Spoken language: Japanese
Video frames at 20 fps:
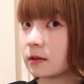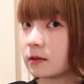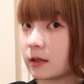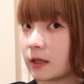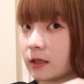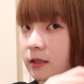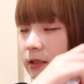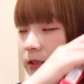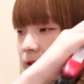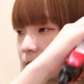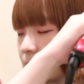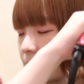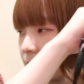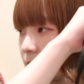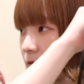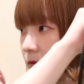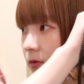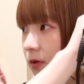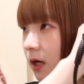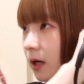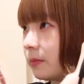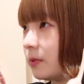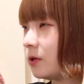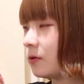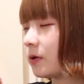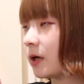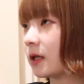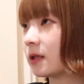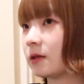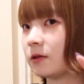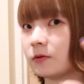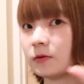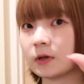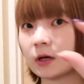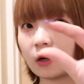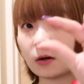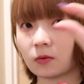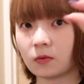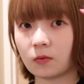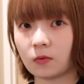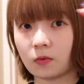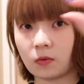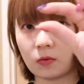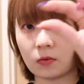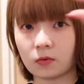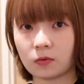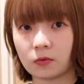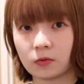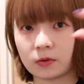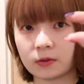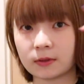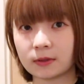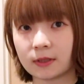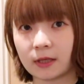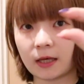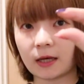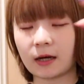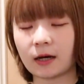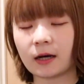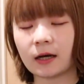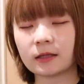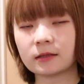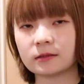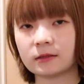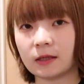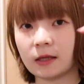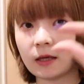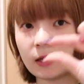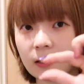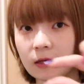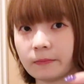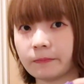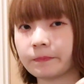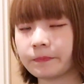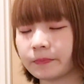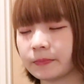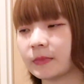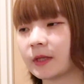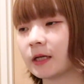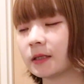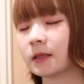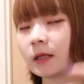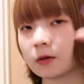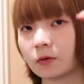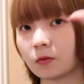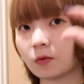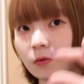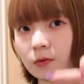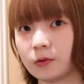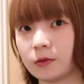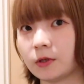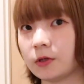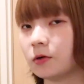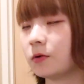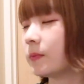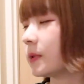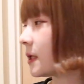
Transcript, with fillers: ね、実際の髪の毛っていうかこう毛があってだいたいこういう色